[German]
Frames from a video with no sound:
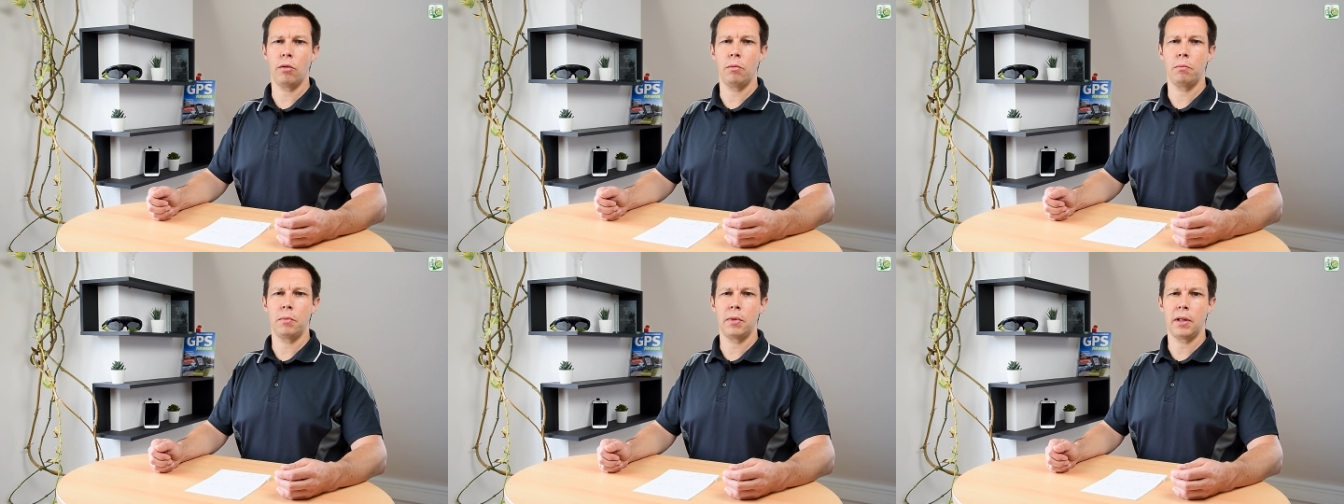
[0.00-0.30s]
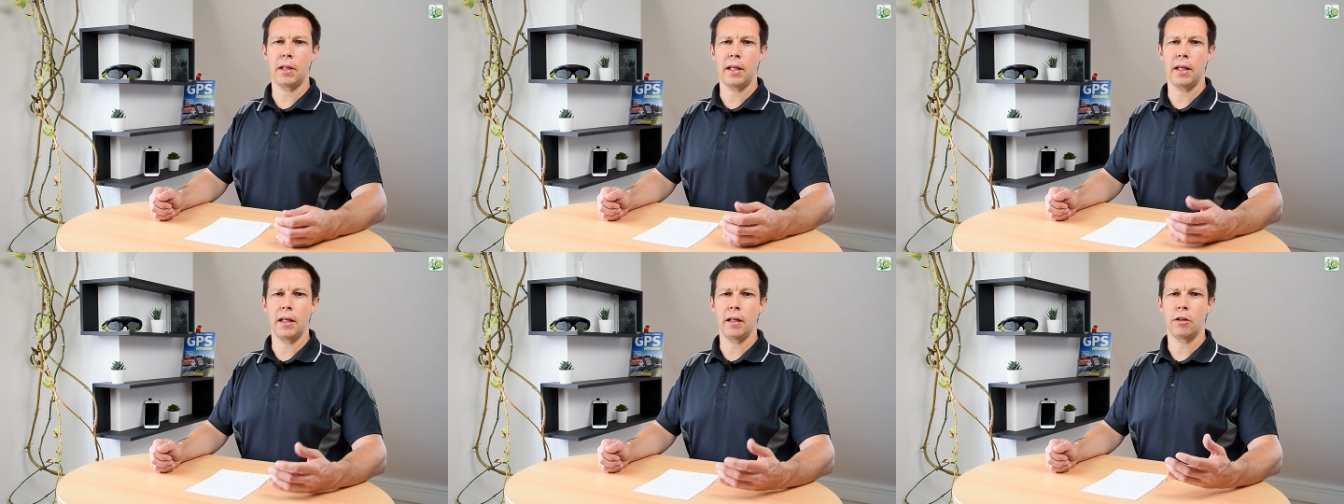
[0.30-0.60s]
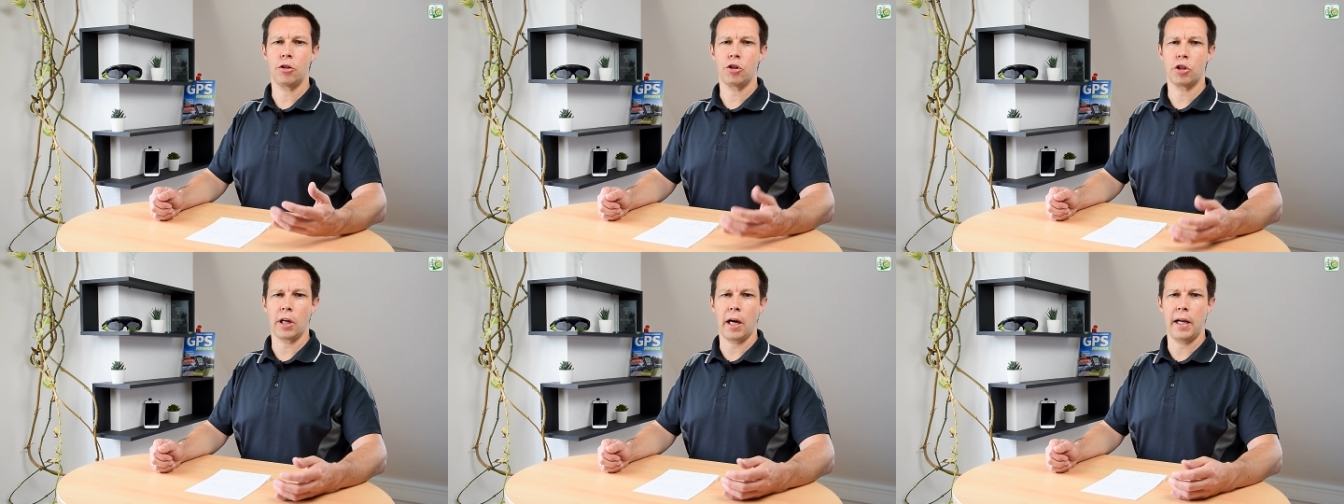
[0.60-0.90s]
um die
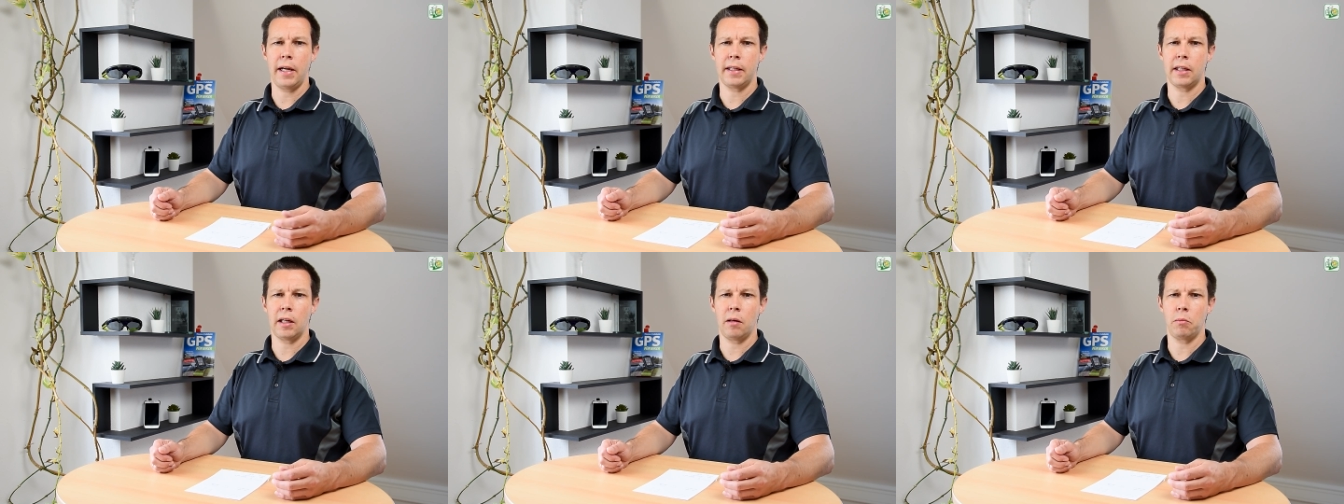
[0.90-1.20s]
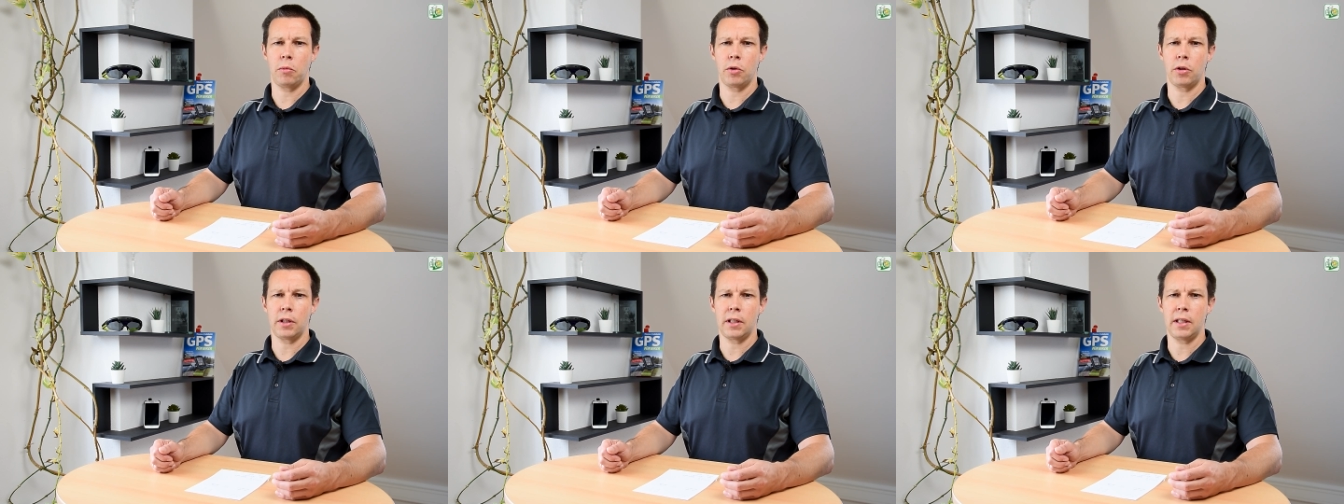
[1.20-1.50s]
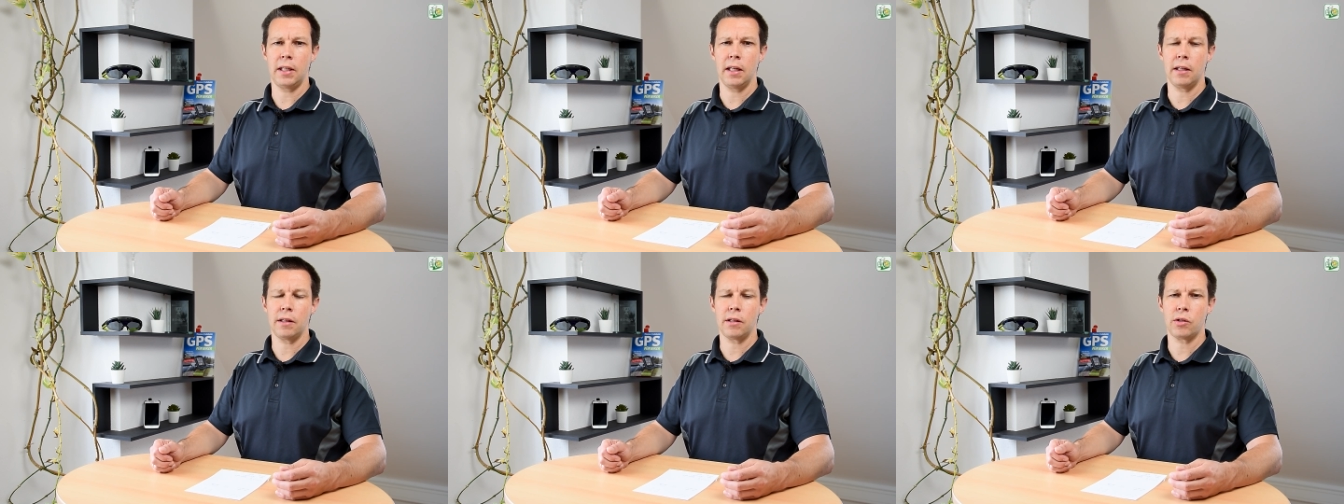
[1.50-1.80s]
Schalter
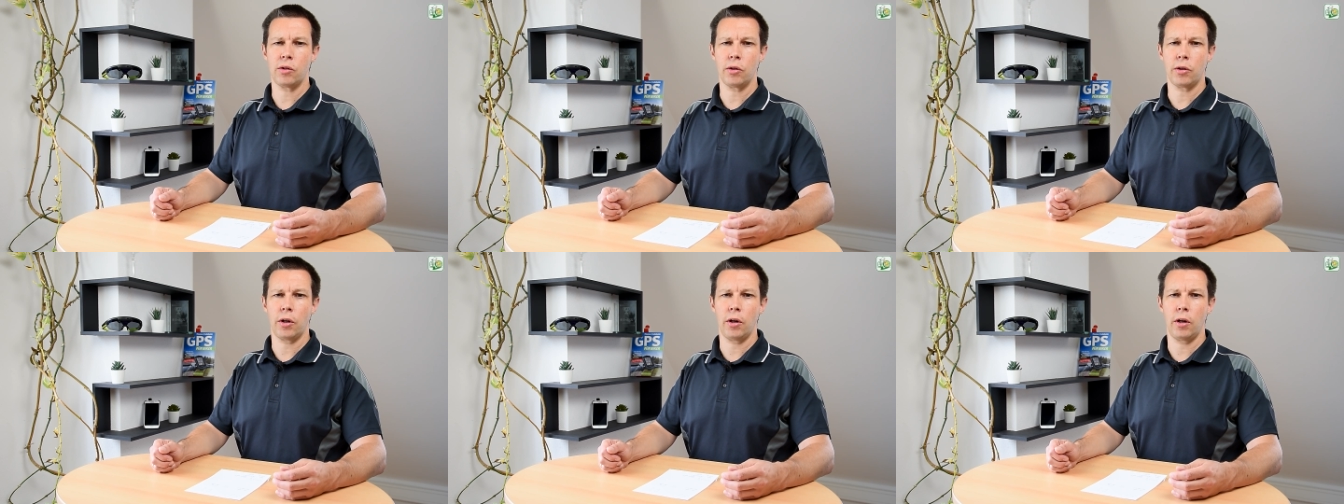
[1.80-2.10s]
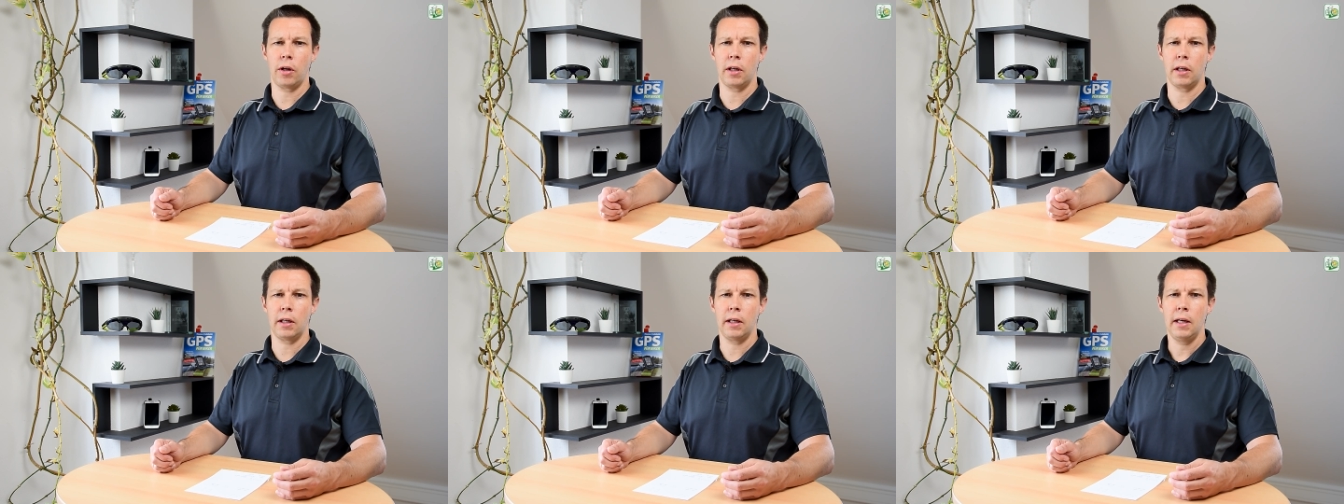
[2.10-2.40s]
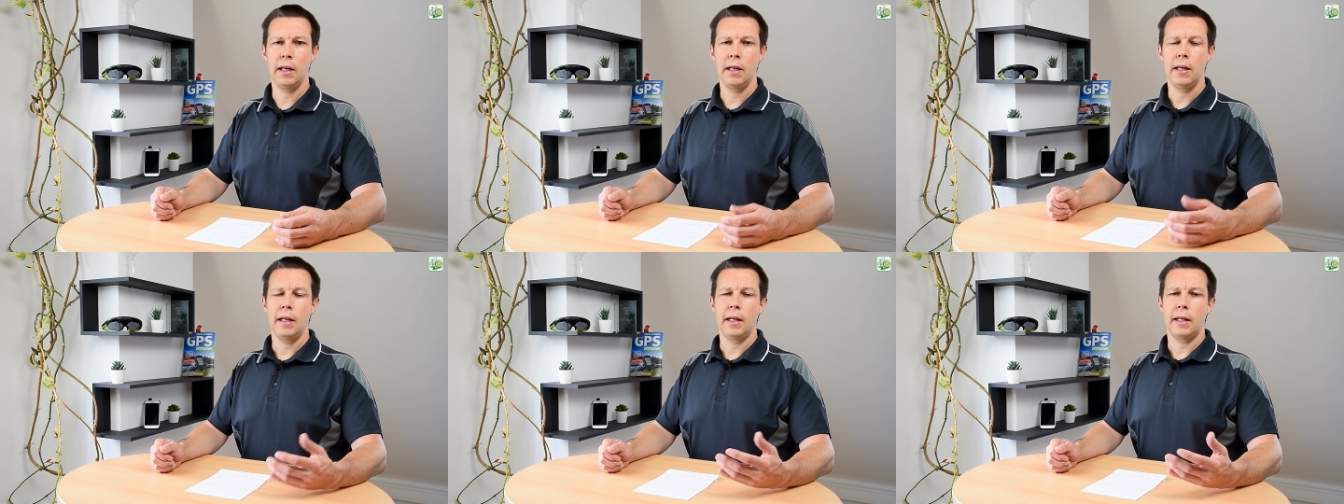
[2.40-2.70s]
montieren zu können.
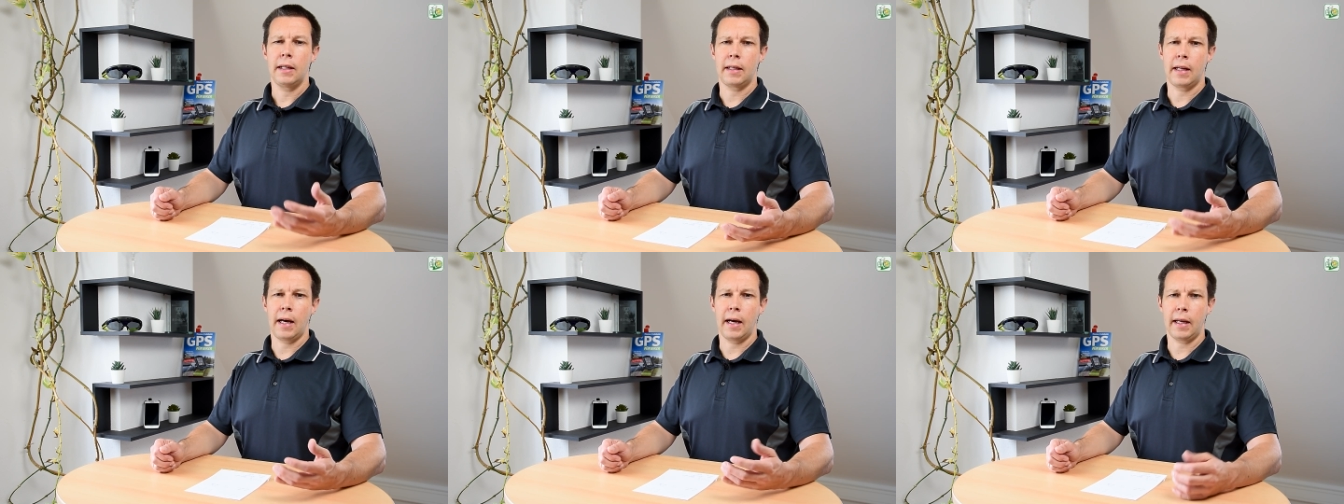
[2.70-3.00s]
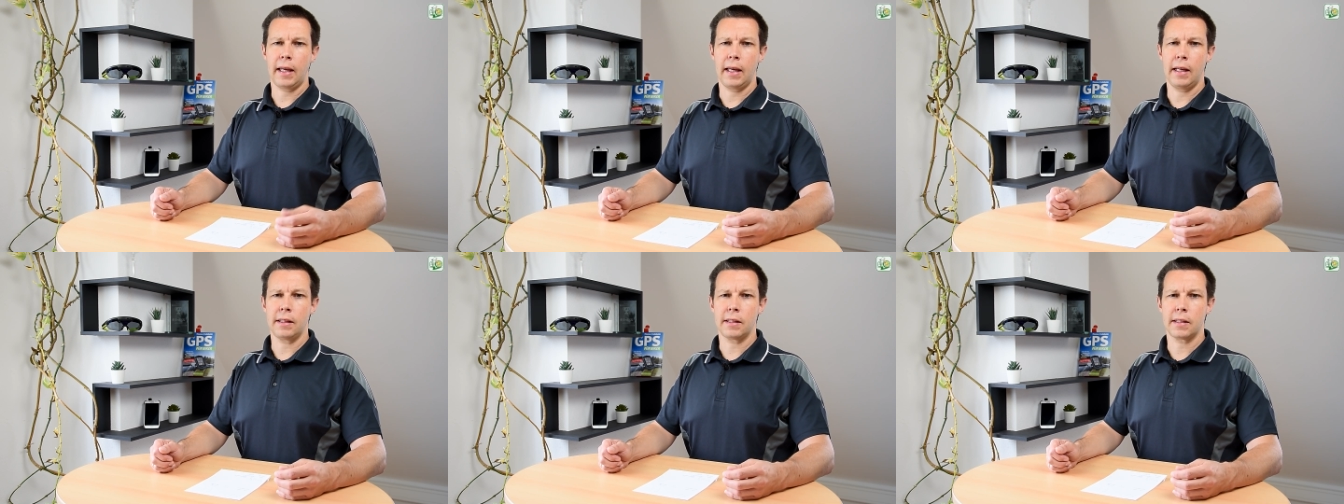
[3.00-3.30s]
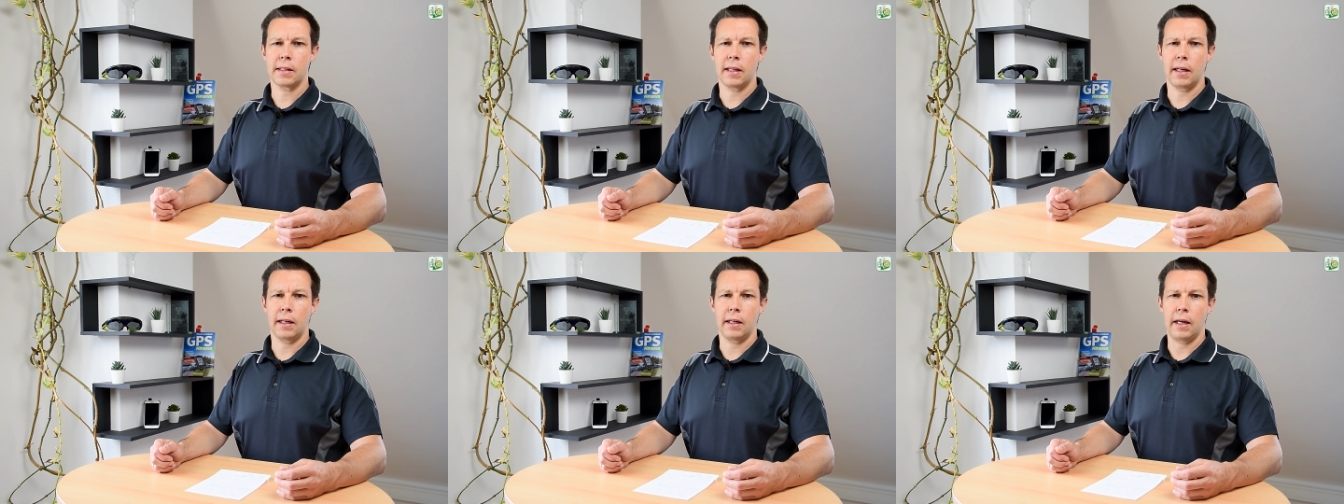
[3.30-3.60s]
Da geht
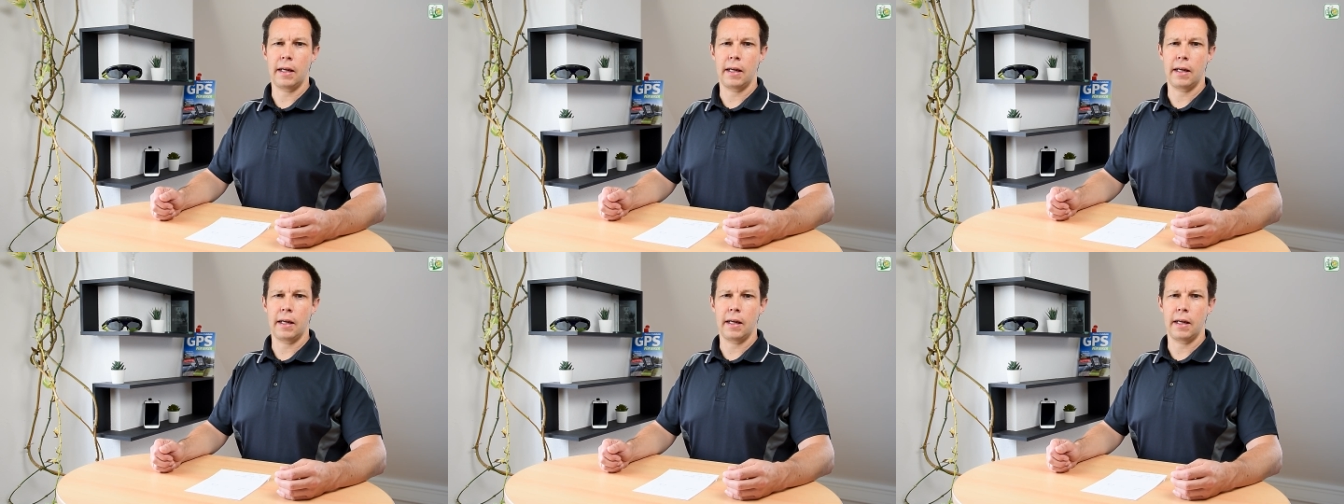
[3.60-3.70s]
es dann